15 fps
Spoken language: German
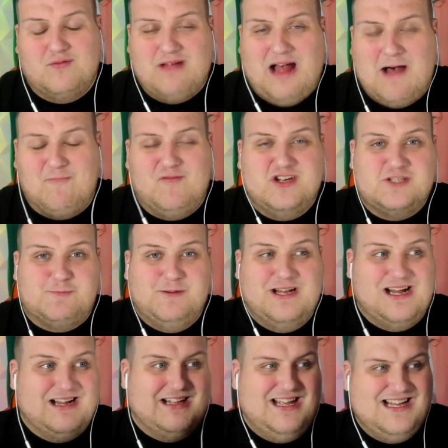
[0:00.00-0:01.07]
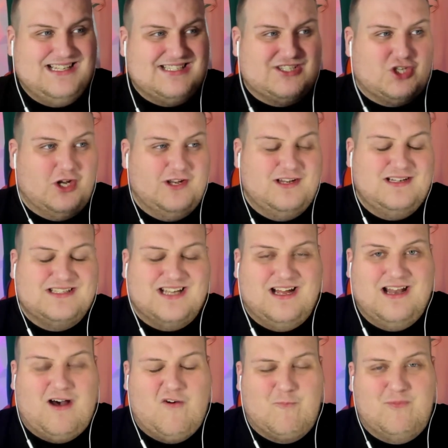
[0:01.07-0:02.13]
Abwehrspieler ist schon in dieser
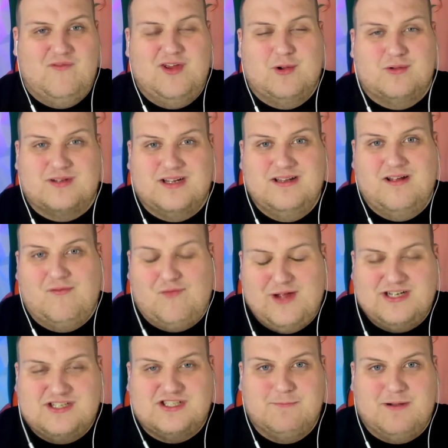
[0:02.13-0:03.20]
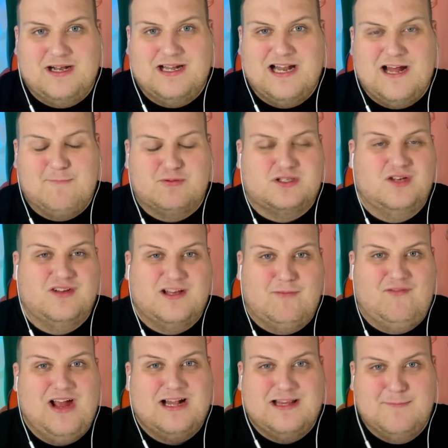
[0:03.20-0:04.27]
Laufbewegung drin, verhält den Ball dann ab, beziehungsweise
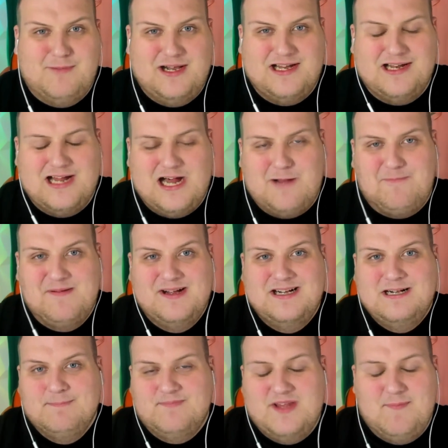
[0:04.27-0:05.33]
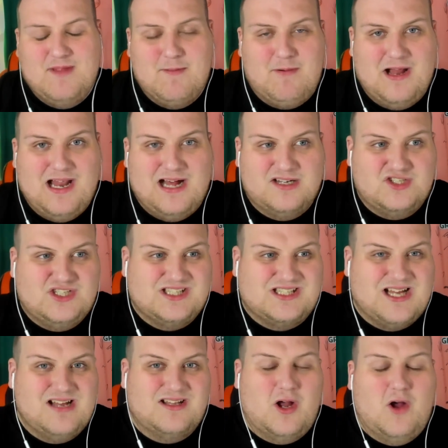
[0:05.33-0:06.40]
wehrt den Ball dann ab, nimmt den Ball an, schießt
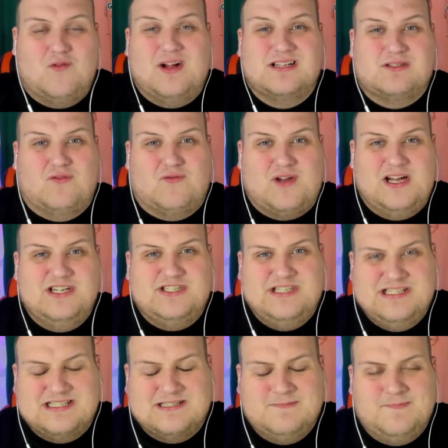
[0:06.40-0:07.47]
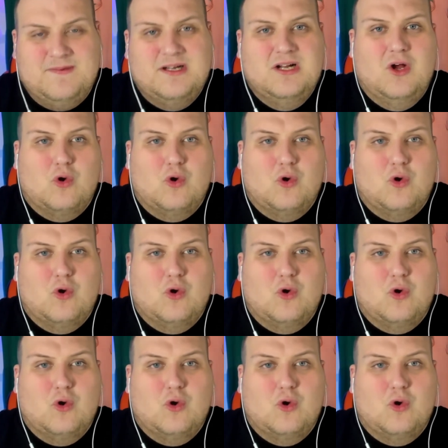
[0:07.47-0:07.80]
dann drauf, kannst du freischießen.